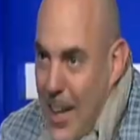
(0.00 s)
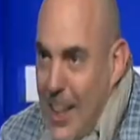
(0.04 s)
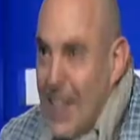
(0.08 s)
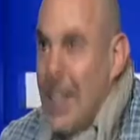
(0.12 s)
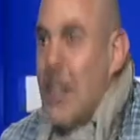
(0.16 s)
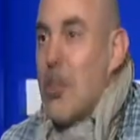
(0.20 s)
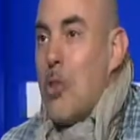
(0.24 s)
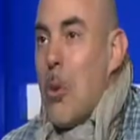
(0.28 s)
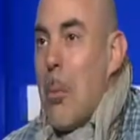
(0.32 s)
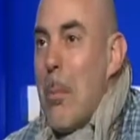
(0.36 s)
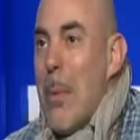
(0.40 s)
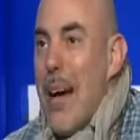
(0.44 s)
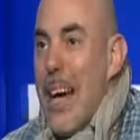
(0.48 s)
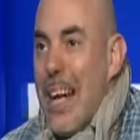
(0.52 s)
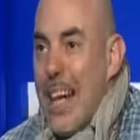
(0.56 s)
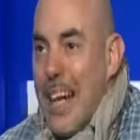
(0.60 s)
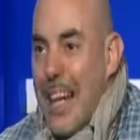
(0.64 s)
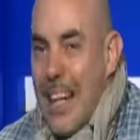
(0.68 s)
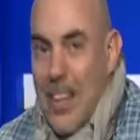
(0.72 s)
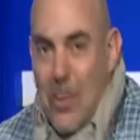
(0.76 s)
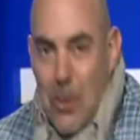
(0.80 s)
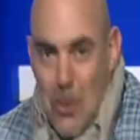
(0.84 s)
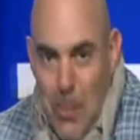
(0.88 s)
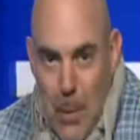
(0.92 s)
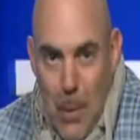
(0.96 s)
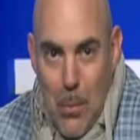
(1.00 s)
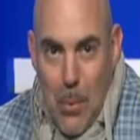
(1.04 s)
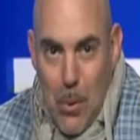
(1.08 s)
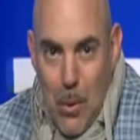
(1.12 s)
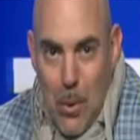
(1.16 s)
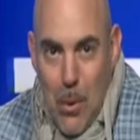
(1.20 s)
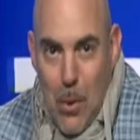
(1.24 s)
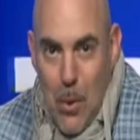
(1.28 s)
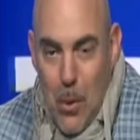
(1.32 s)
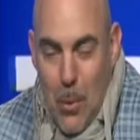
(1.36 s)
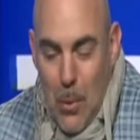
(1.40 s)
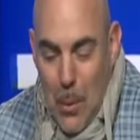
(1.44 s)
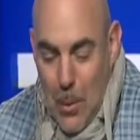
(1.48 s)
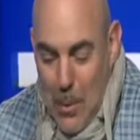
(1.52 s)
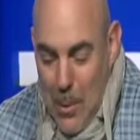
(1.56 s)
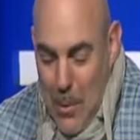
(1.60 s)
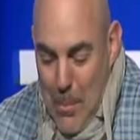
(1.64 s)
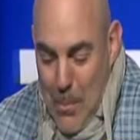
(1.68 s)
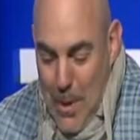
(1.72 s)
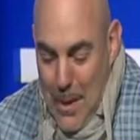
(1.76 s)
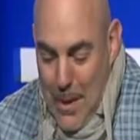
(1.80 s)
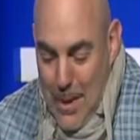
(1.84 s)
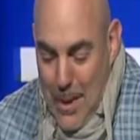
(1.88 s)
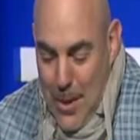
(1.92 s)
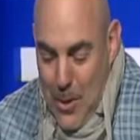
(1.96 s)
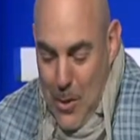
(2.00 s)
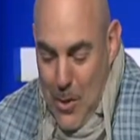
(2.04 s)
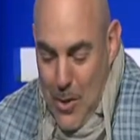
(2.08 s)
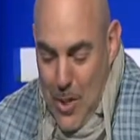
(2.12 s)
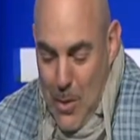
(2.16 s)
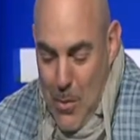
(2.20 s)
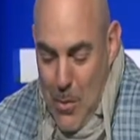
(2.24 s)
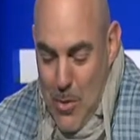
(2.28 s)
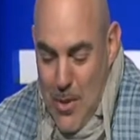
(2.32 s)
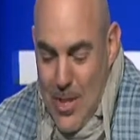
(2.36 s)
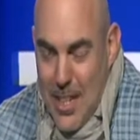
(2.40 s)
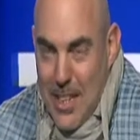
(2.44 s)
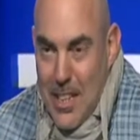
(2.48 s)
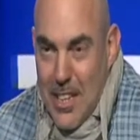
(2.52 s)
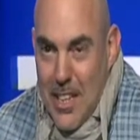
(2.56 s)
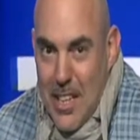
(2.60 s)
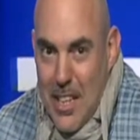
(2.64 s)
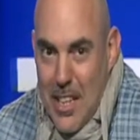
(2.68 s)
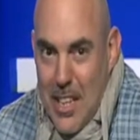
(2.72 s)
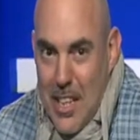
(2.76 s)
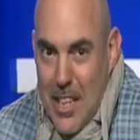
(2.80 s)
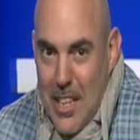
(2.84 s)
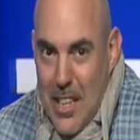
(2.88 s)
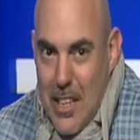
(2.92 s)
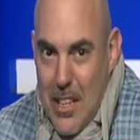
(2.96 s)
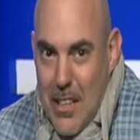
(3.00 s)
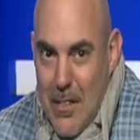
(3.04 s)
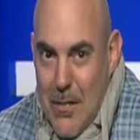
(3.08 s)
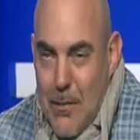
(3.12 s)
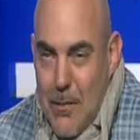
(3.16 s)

ha detto bene, eh, dobbiamo proprio ammetterlo, siamo stati